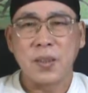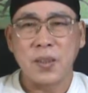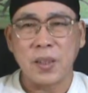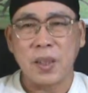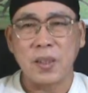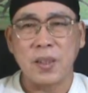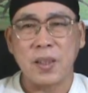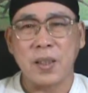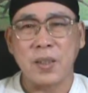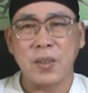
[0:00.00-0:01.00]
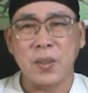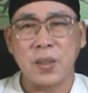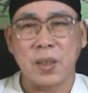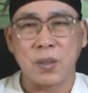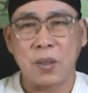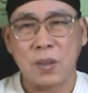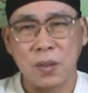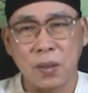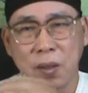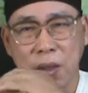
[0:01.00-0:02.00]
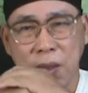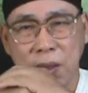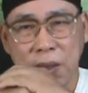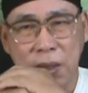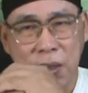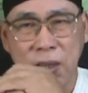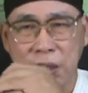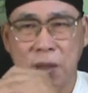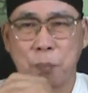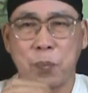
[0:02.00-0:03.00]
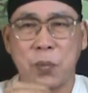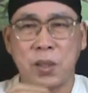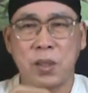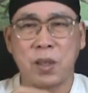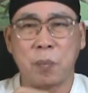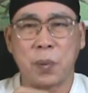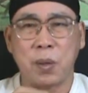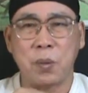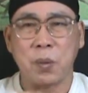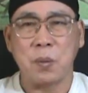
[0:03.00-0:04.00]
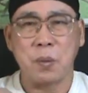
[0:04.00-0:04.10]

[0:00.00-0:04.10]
后来他那个人就跟我讲说，他说老哥，你一定要你一定要帮我。